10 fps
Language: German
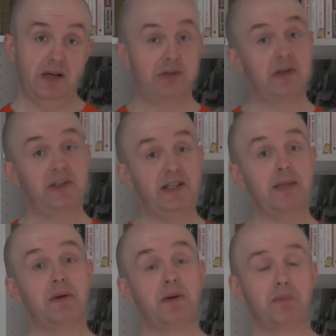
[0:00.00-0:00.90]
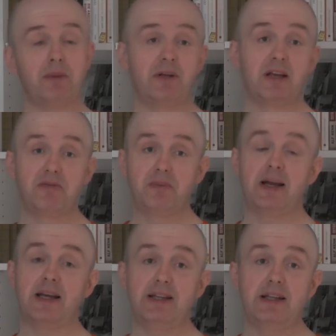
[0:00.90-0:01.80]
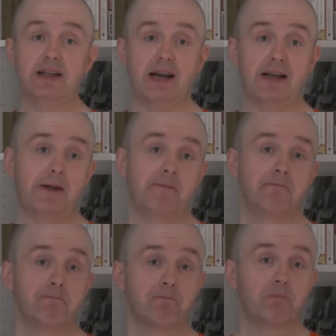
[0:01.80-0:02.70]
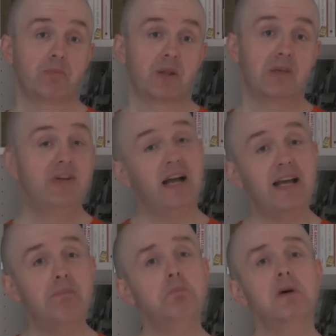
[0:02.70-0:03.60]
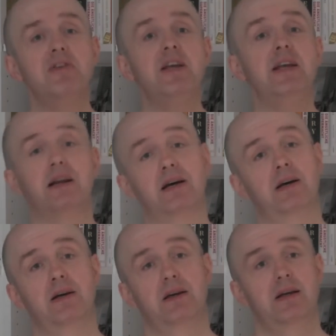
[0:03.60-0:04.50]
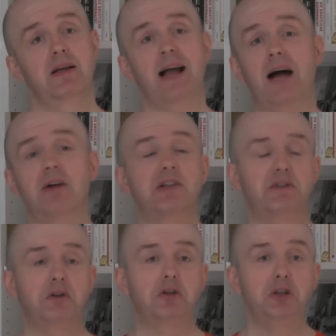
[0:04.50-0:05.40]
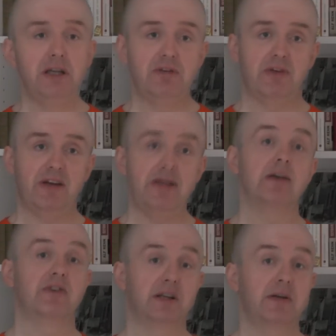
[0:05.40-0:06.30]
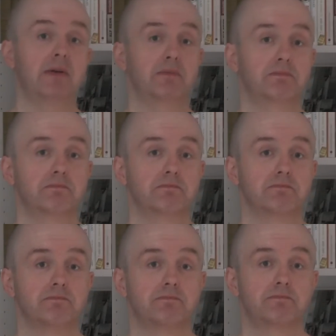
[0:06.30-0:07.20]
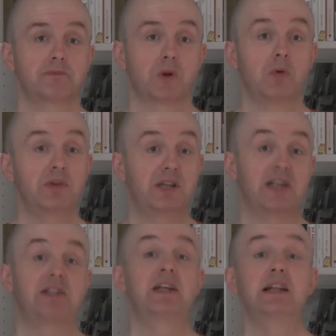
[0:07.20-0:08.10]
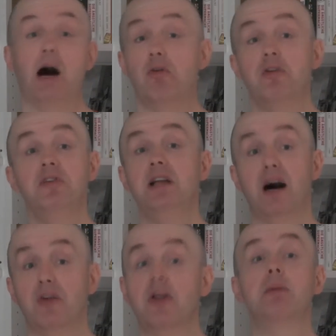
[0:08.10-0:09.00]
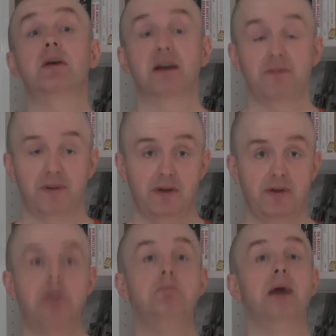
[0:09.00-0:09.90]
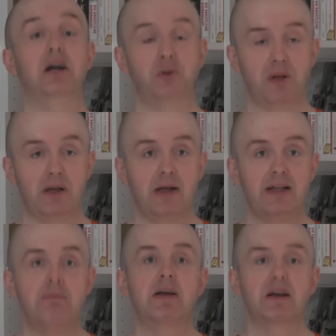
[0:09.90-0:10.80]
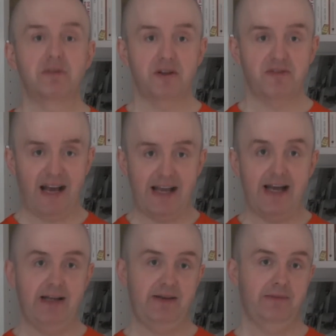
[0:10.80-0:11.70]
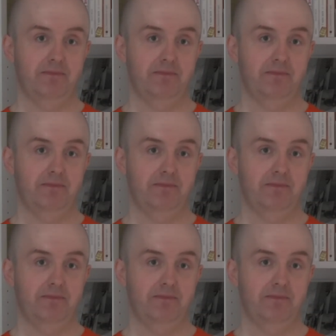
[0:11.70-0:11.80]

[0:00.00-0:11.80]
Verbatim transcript: Also ihr seht beim Begriff Gerechtigkeit, wie der immer wieder ganz verschieden verwendet wird. Und das gilt auch für viele andere Begriffe, zum Beispiel den Begriff der Freiheit.